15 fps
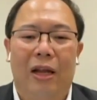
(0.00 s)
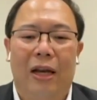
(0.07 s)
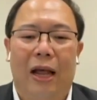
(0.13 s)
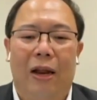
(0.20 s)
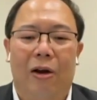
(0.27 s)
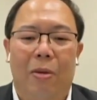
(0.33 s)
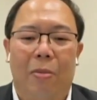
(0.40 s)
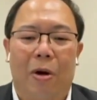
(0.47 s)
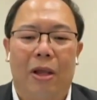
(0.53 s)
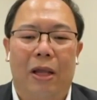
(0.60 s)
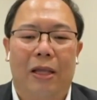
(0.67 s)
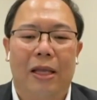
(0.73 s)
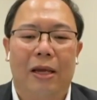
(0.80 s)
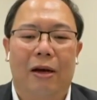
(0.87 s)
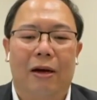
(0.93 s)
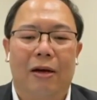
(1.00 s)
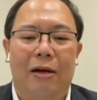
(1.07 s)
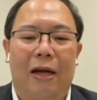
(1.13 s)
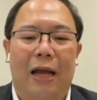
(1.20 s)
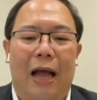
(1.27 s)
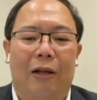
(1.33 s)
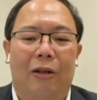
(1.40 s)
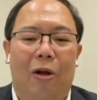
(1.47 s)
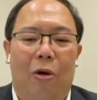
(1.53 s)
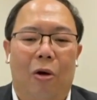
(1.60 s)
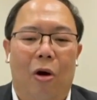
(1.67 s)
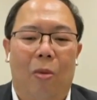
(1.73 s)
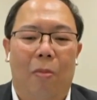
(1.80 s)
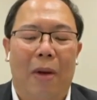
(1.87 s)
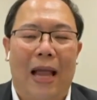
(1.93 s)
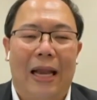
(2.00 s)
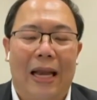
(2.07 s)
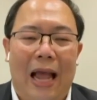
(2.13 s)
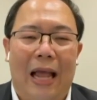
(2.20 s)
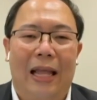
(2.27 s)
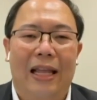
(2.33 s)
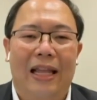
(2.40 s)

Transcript: นะโดยเฉพาะอย่างยิ่งก็คือการต่อรองภายใน